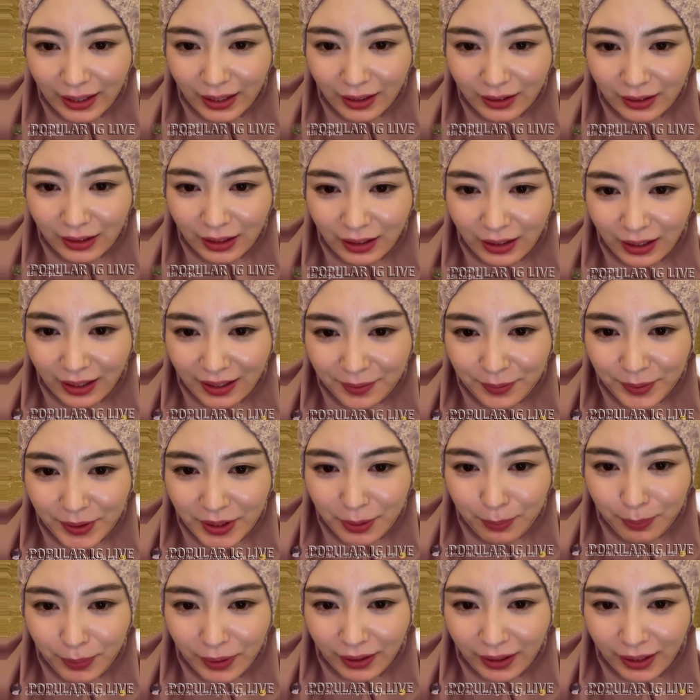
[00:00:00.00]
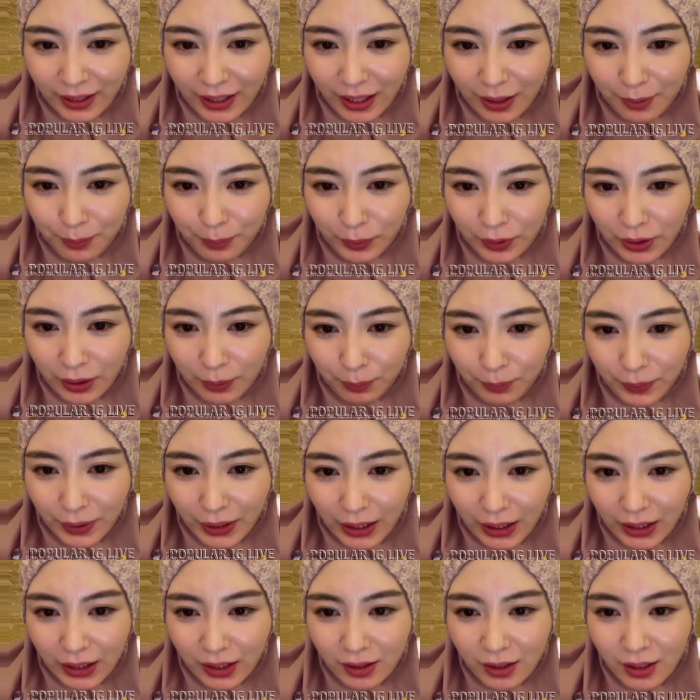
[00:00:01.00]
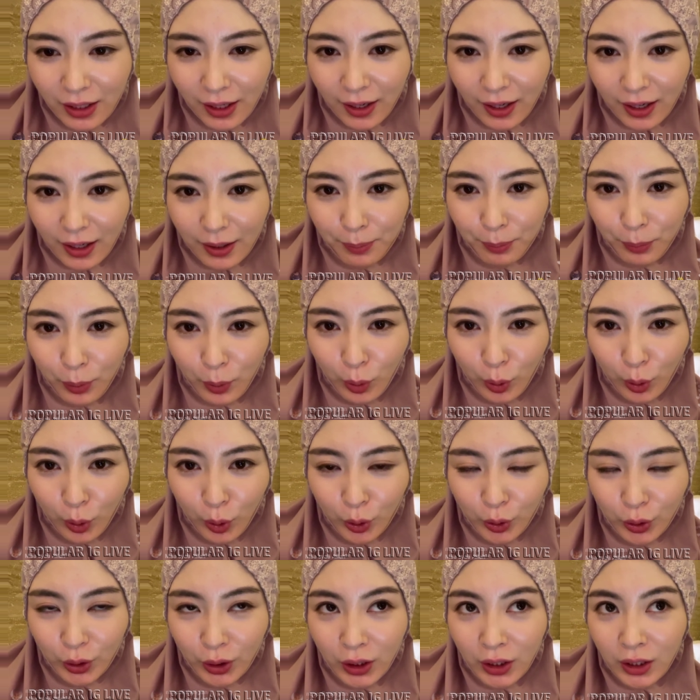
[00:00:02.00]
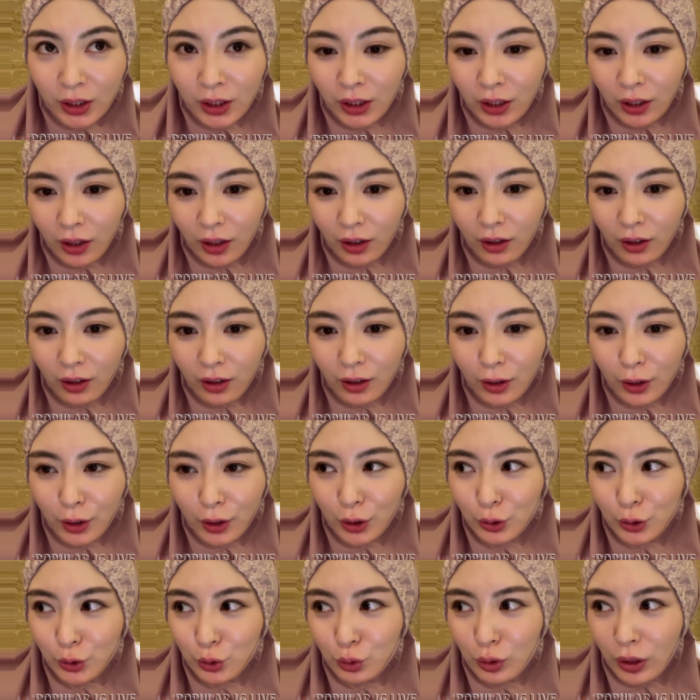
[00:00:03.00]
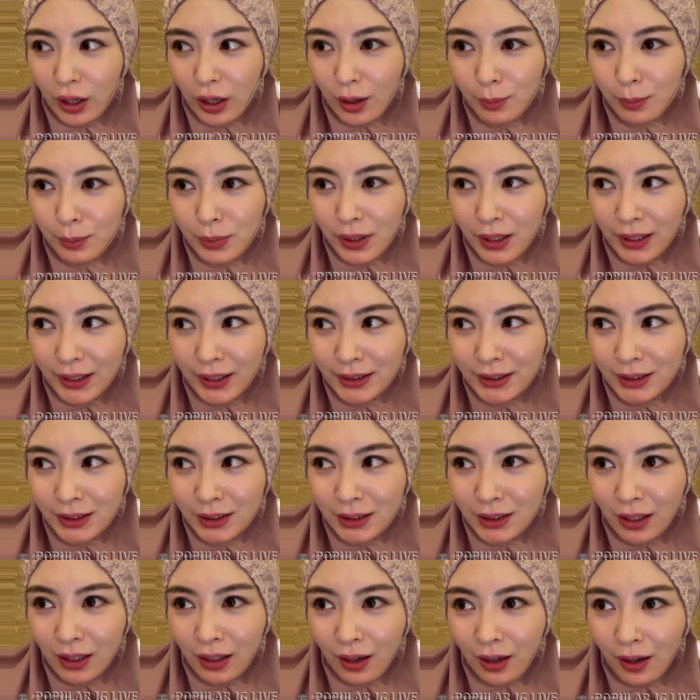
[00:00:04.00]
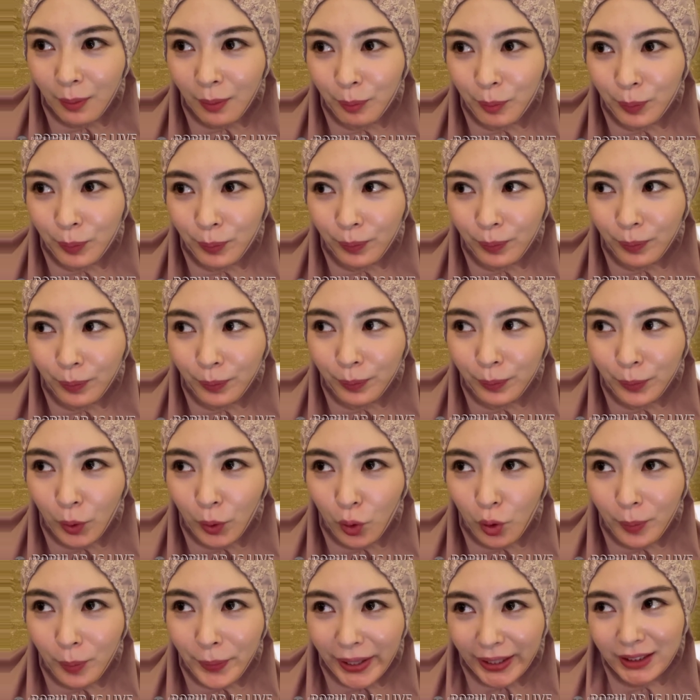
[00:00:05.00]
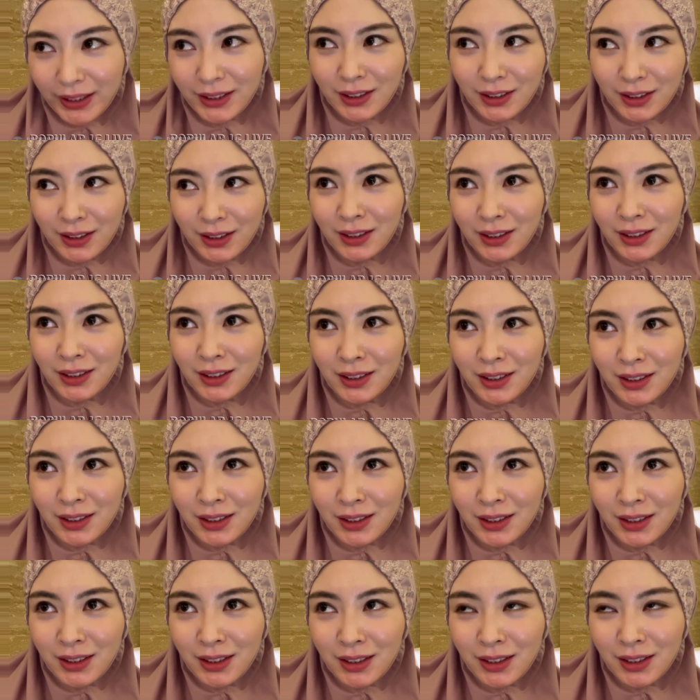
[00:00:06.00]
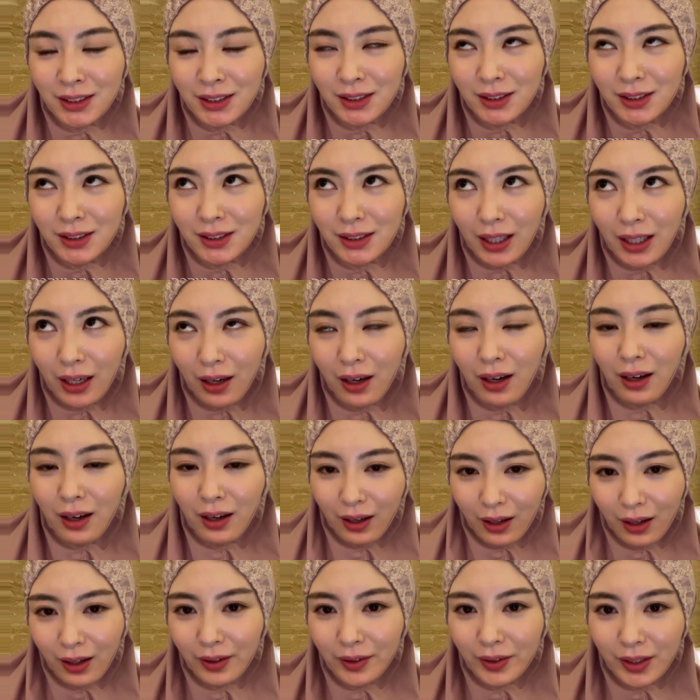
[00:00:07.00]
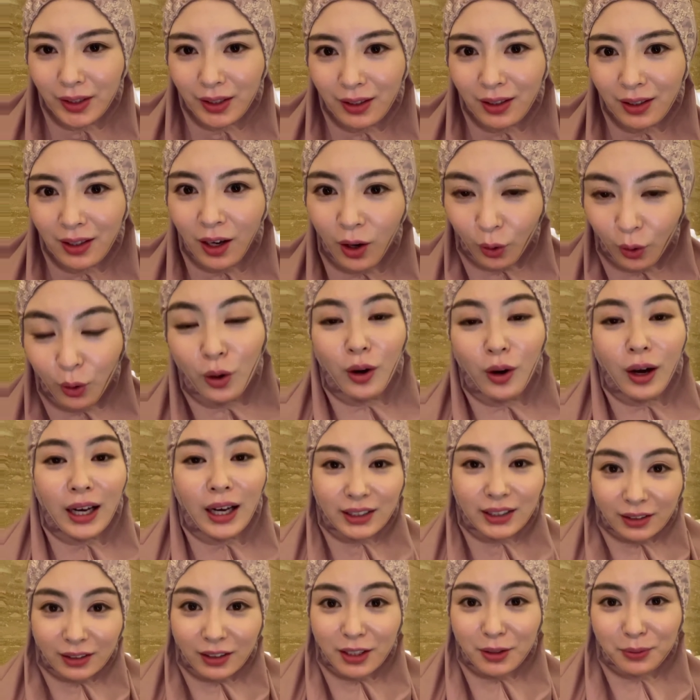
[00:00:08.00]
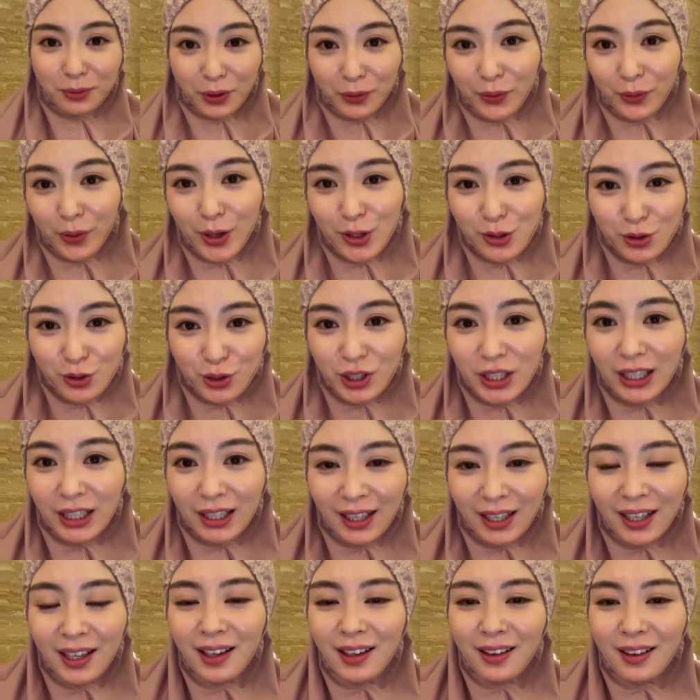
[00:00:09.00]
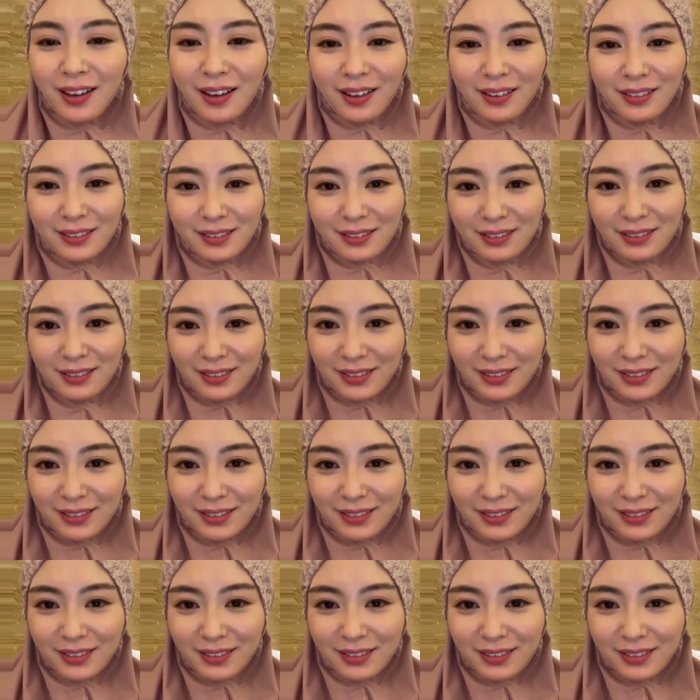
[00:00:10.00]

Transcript: Kak Ayana live ini pakai iPhone apa? Ini iPhone uh, eh, 12 Pro Max. Ah. Oh, ada giveaway juga.